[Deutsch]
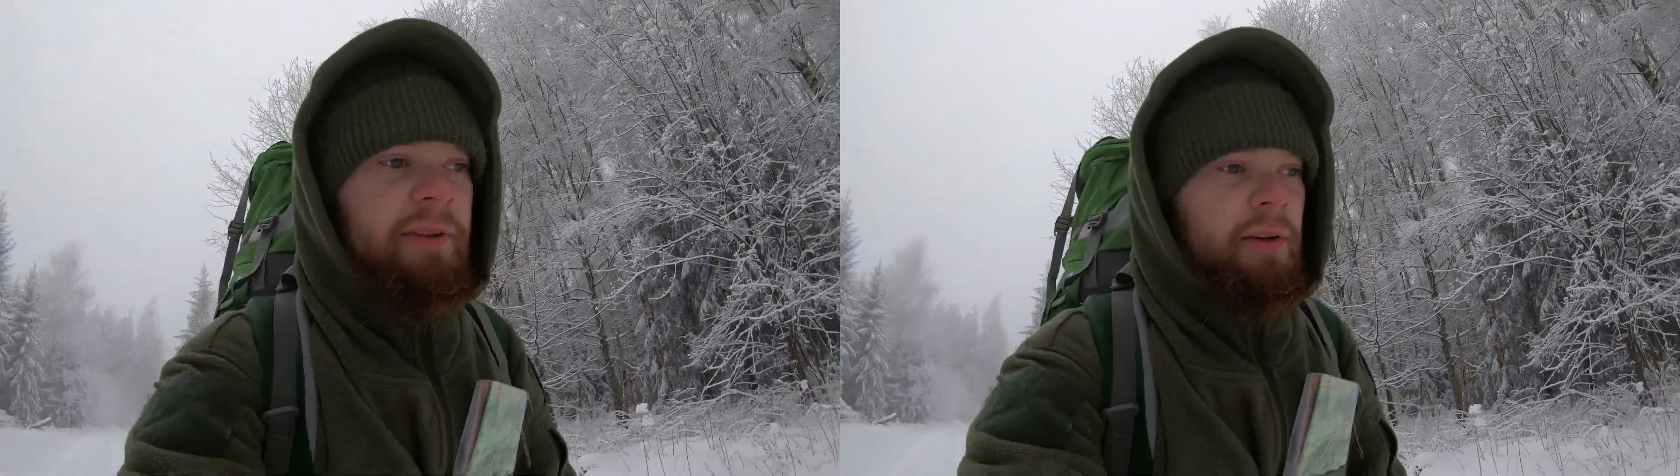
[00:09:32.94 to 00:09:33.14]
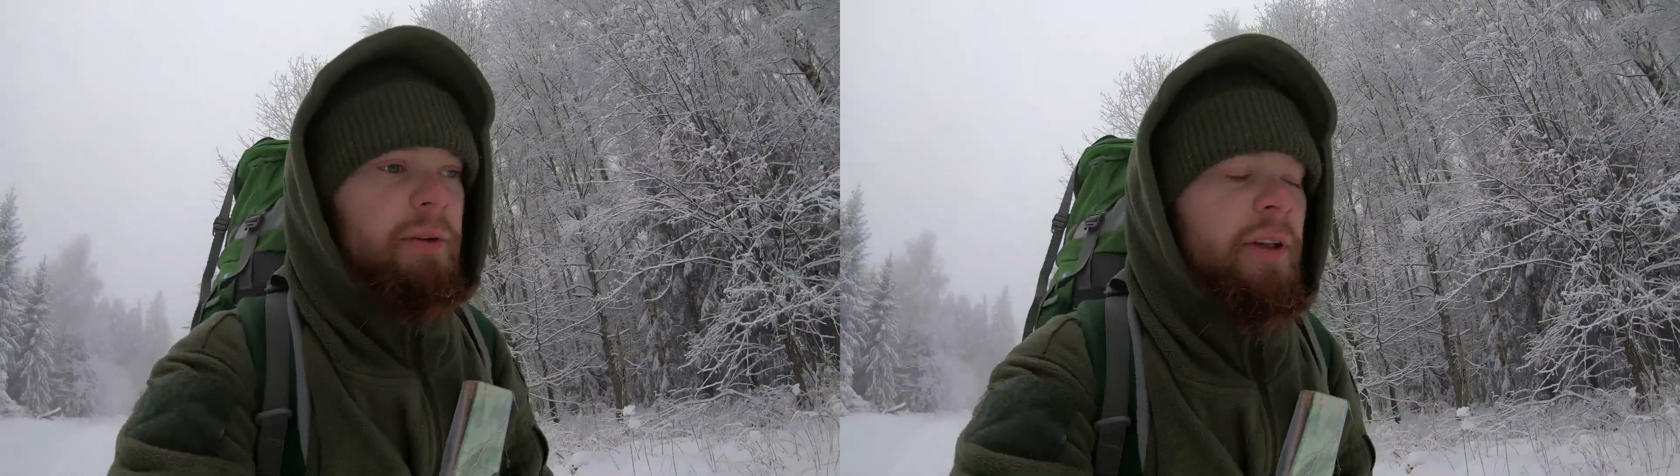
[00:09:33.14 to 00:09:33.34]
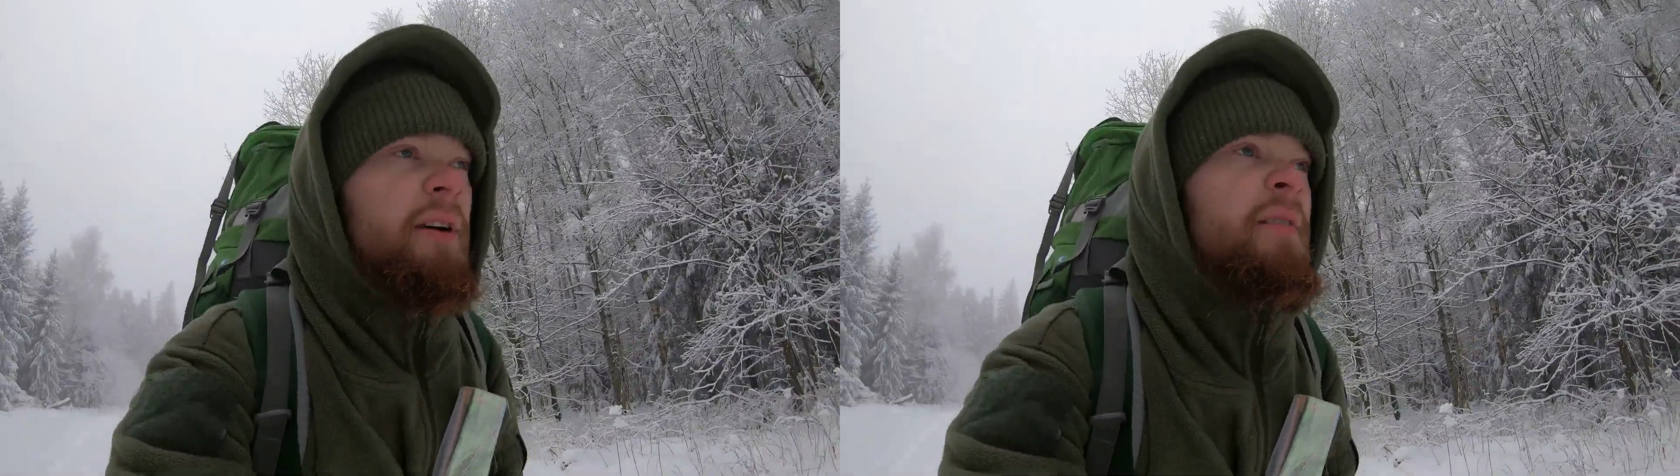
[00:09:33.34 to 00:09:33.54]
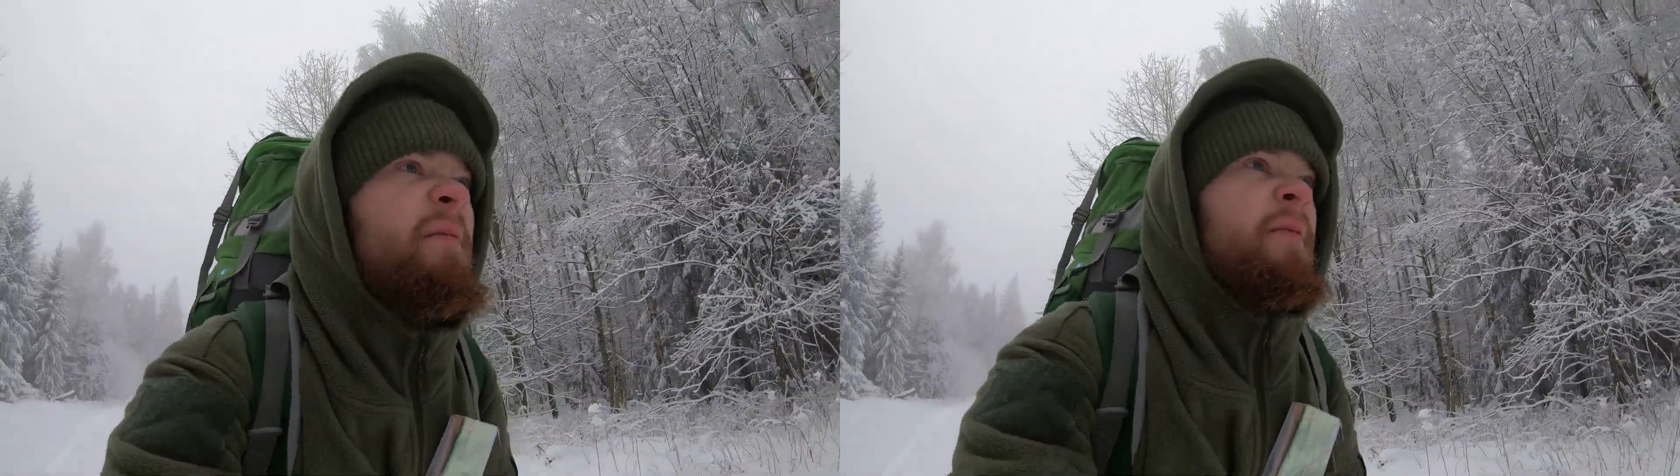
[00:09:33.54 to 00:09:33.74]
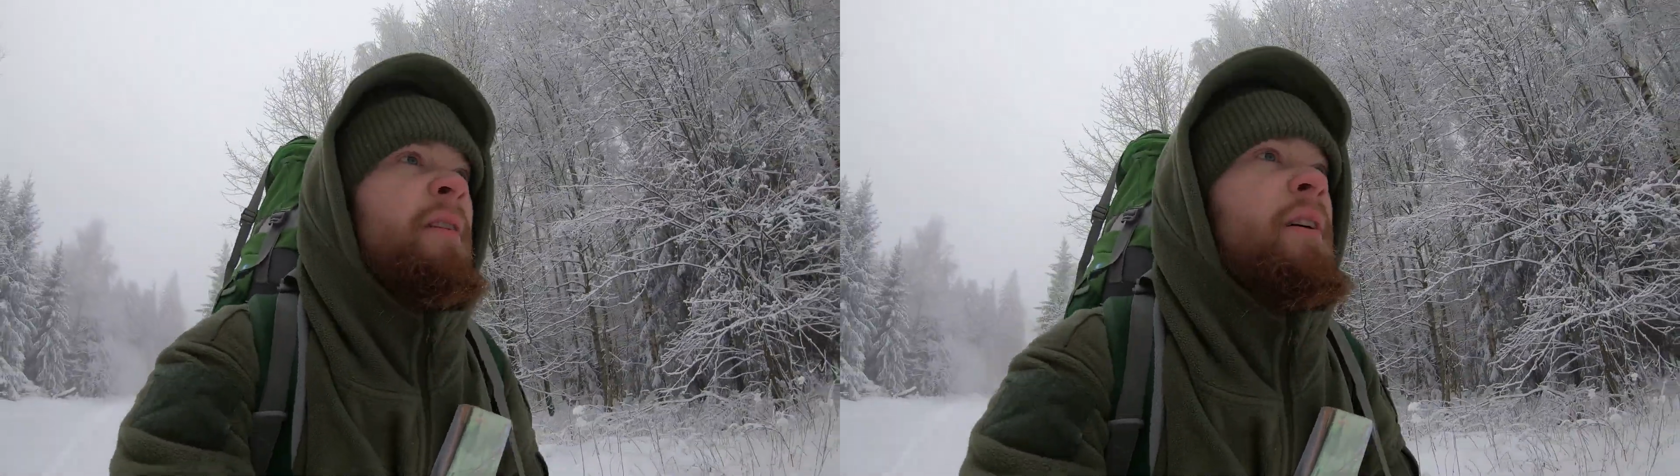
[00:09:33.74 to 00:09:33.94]
das aus.
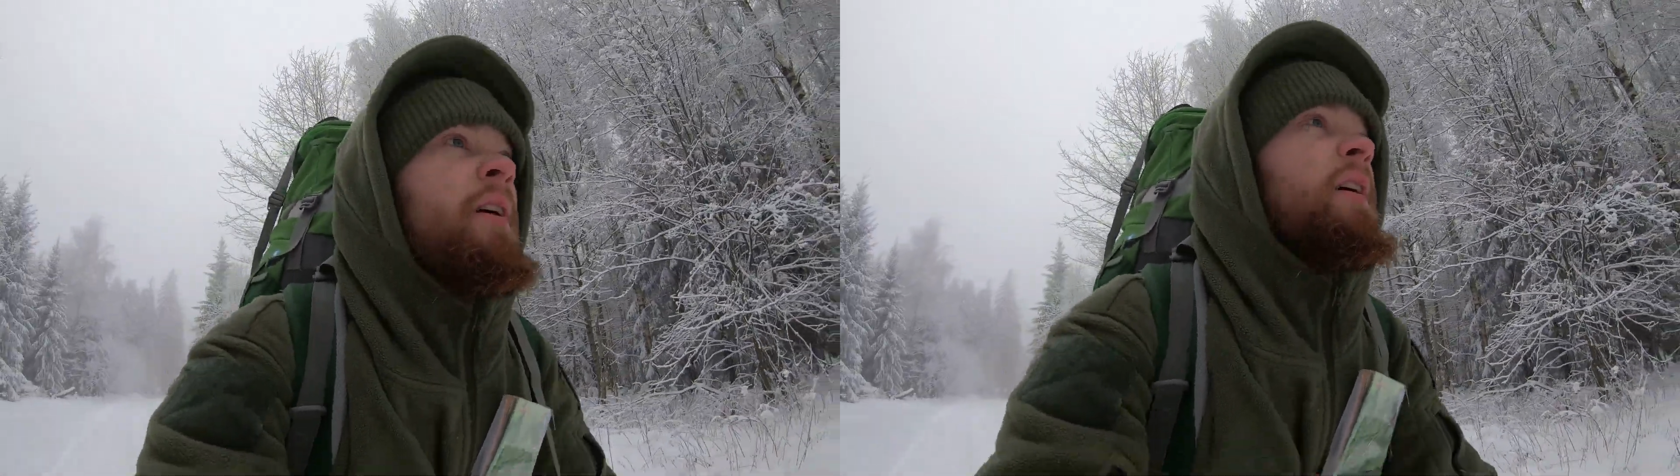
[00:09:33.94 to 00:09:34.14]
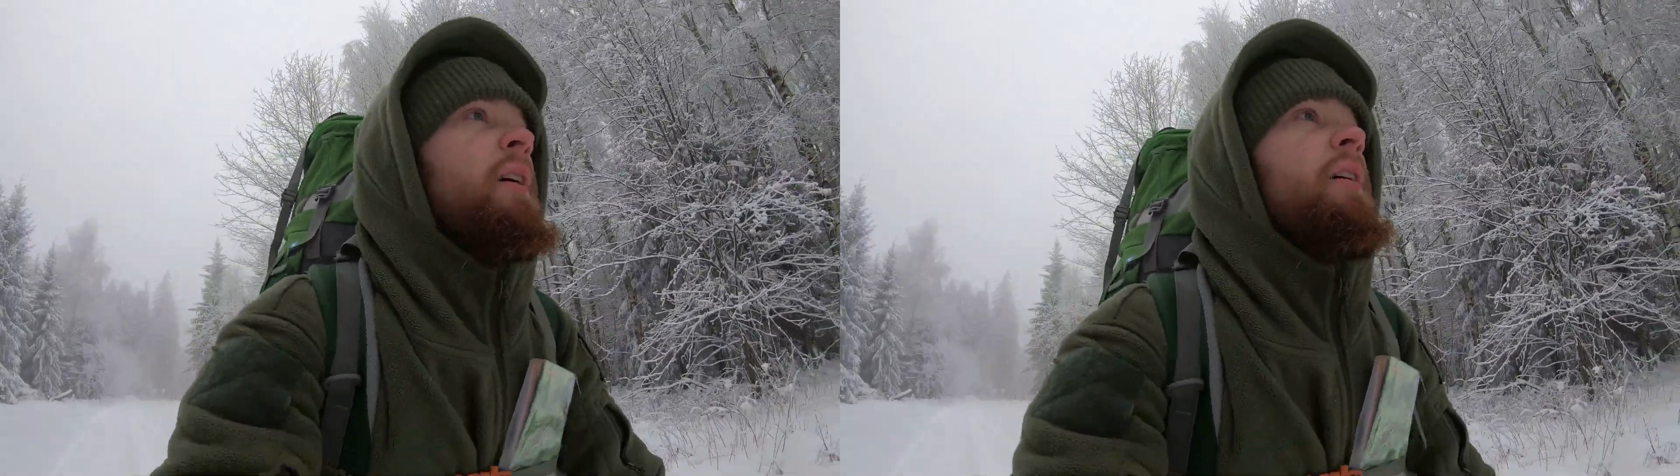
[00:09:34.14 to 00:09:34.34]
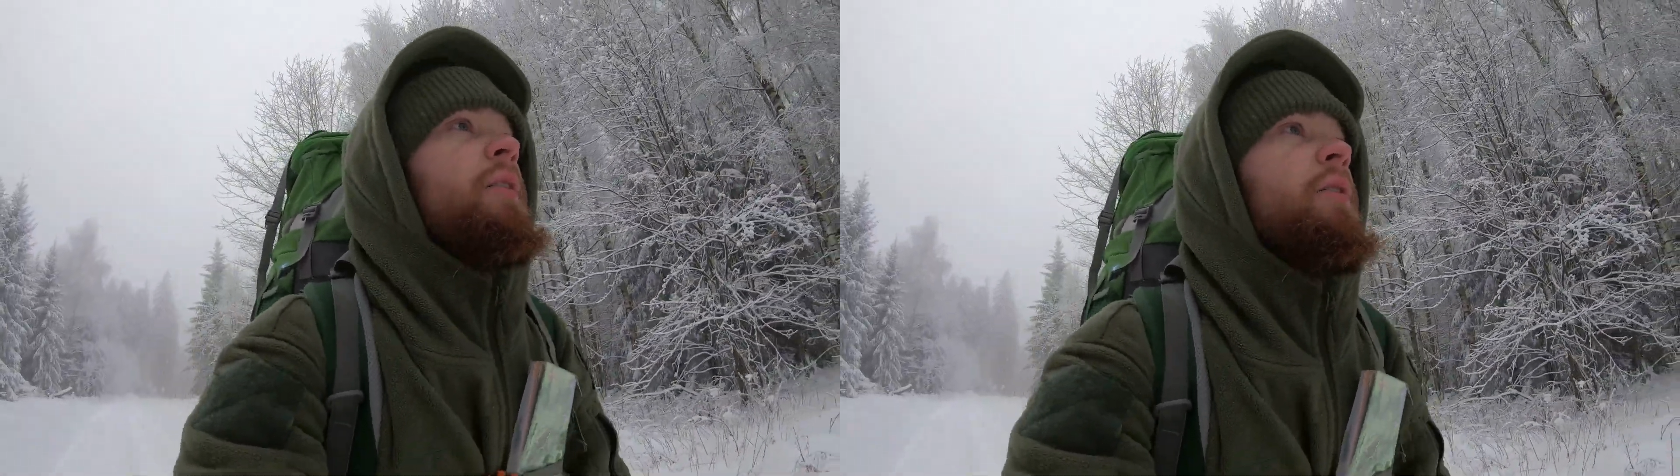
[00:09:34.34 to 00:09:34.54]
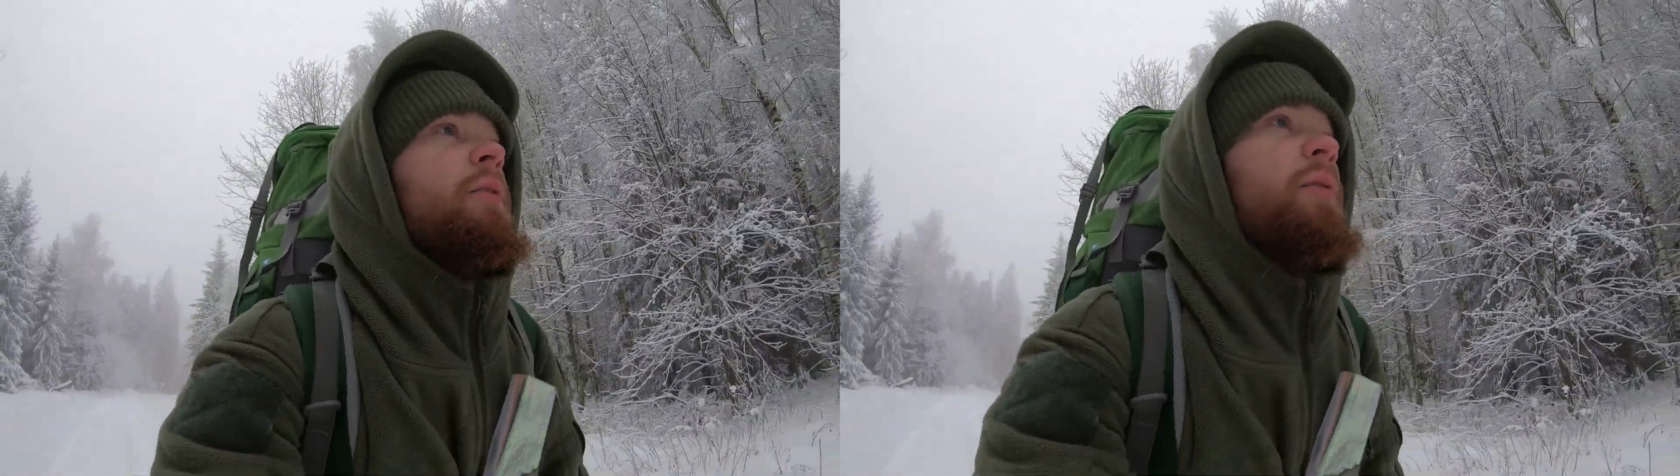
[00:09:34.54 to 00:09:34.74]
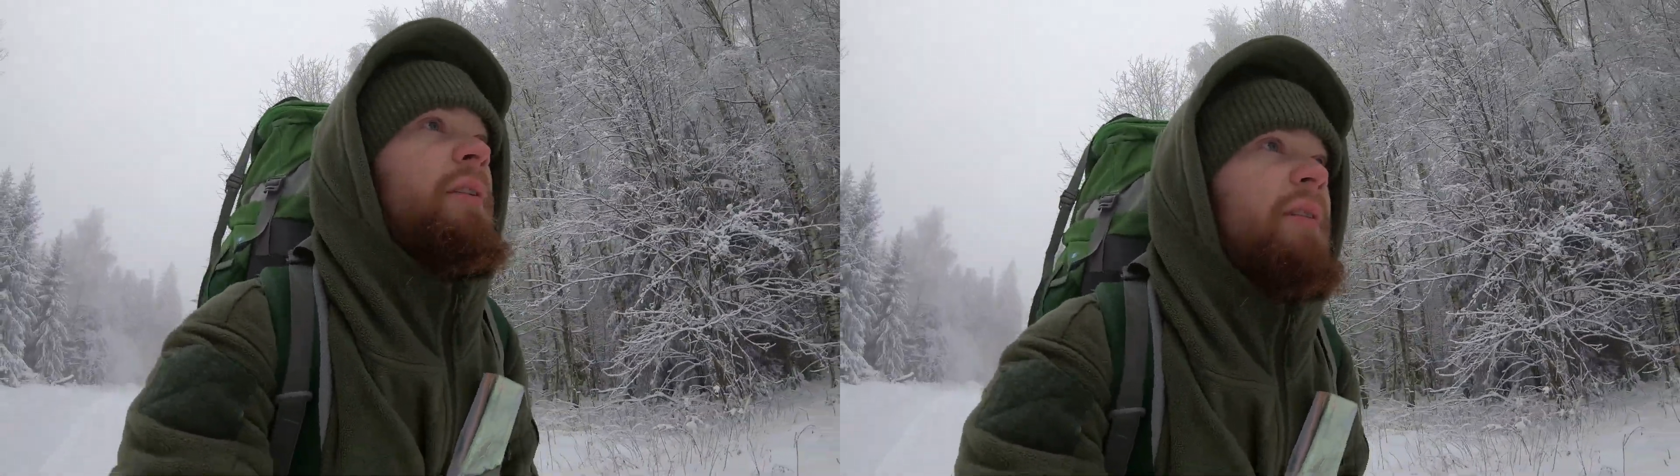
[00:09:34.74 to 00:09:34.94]
Oder